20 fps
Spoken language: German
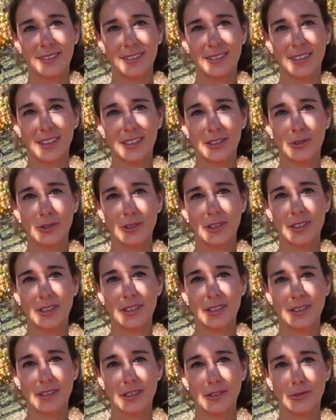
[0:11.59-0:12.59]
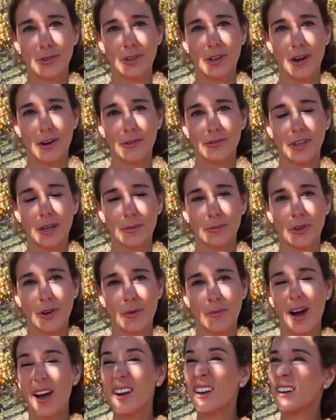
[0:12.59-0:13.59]
Natürlich ist das für eine Aufnahme
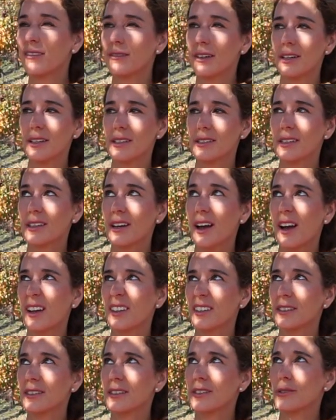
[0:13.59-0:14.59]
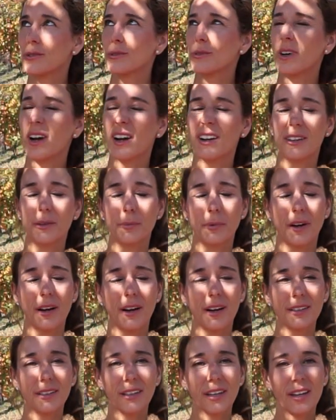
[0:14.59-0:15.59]
normalerweise gar nicht so
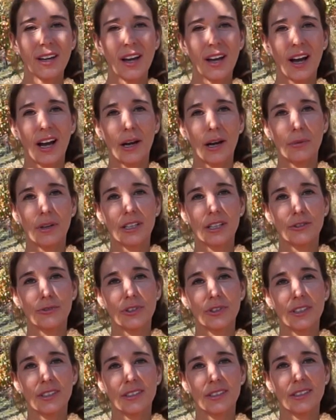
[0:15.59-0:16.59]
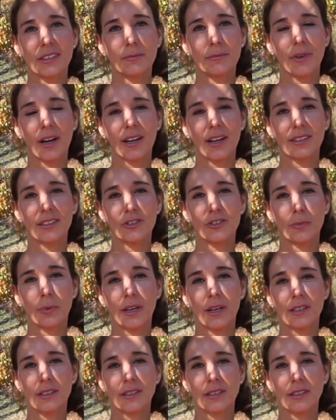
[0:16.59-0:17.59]
angebracht, aber ich finde thematisch
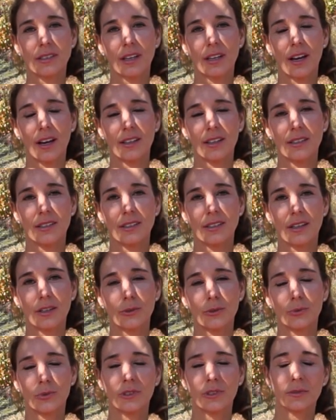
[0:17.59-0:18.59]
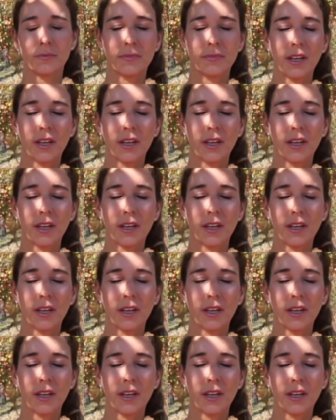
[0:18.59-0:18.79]
passt es gerade sehr gut.